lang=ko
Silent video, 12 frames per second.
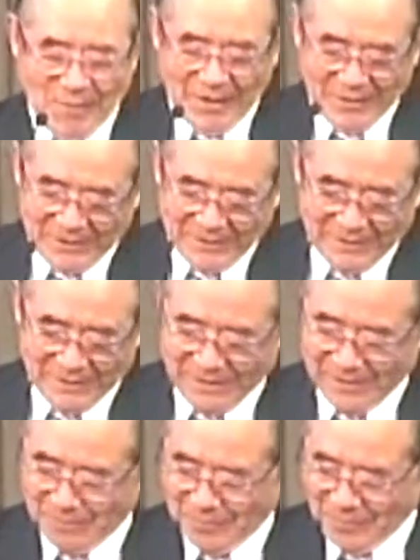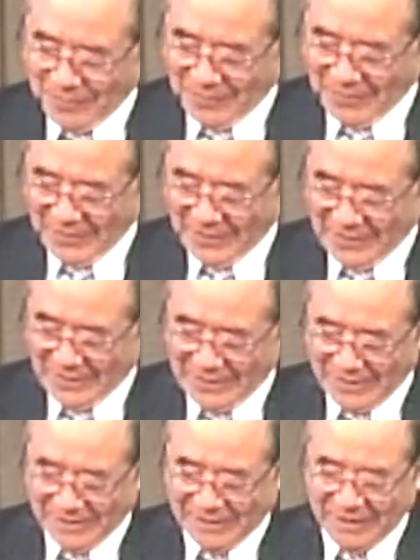어, 지금
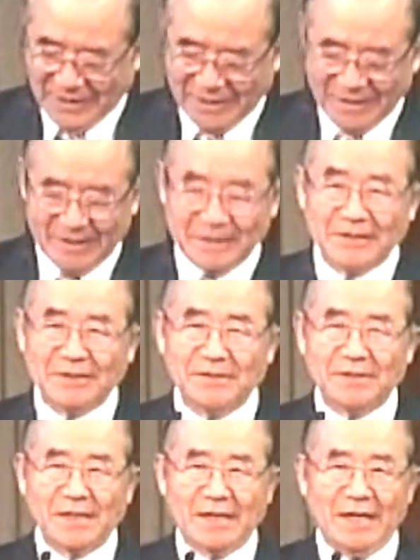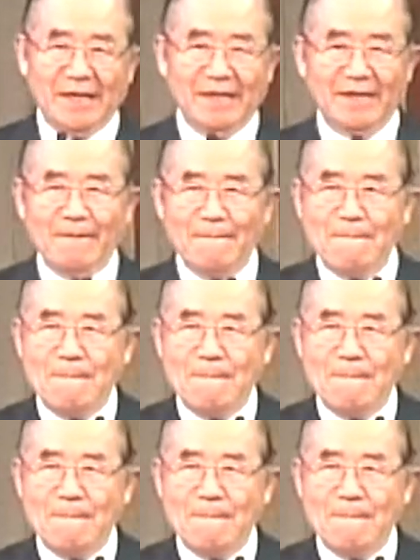세계 정세가